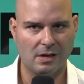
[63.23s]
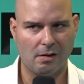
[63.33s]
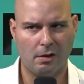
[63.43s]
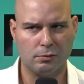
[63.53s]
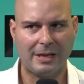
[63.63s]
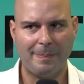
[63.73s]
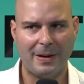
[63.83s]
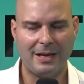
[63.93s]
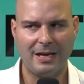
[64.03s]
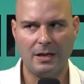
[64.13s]
Que cuando tú estás
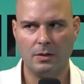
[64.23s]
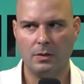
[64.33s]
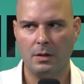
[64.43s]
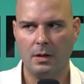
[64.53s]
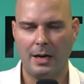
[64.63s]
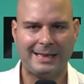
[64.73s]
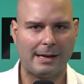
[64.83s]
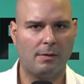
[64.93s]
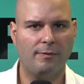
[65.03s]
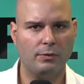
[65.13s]
perdido,
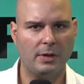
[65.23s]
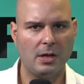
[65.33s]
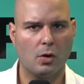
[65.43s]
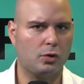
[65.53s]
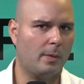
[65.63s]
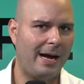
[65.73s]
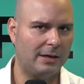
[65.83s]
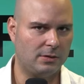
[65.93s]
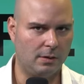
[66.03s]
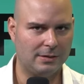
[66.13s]
estás confundido, no
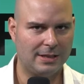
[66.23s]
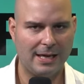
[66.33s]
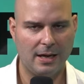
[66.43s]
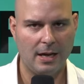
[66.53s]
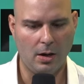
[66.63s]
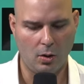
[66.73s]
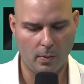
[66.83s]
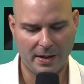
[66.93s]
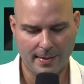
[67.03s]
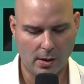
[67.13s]
tomas acción. Así que
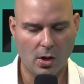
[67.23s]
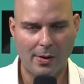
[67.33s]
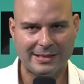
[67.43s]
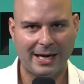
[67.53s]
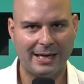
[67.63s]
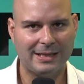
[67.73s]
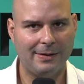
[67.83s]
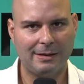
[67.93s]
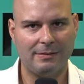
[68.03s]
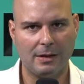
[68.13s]
lo primero que yo voy a hacer en
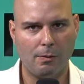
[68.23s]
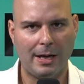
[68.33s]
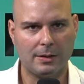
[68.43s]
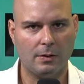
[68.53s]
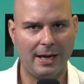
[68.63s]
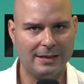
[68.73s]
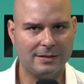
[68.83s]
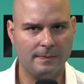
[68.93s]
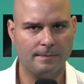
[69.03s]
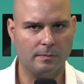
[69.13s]
este 2024
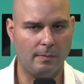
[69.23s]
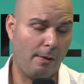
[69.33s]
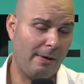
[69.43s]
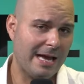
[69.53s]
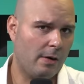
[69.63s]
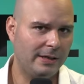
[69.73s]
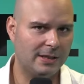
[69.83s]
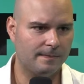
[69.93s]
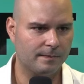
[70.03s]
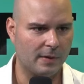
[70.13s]
es, vale, ya lo
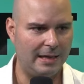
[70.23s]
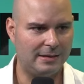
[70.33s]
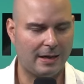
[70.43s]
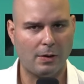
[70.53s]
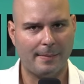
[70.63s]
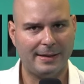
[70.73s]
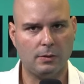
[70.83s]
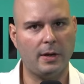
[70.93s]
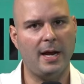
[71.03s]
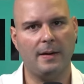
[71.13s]
hice, entré a una
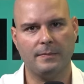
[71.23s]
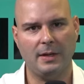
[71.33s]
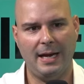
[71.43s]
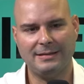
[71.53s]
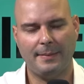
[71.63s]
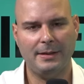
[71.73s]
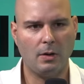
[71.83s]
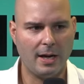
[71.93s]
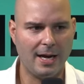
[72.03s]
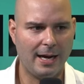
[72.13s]
mentoría. Y en esa
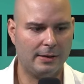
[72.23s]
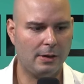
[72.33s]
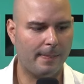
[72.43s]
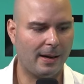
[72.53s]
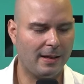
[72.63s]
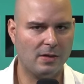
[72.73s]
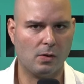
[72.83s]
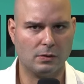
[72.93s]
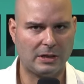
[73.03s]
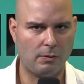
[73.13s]
mentoría estoy
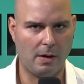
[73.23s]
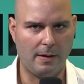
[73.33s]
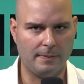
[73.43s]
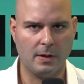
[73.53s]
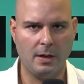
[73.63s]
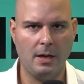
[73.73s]
aprendiendo cosas nuevas.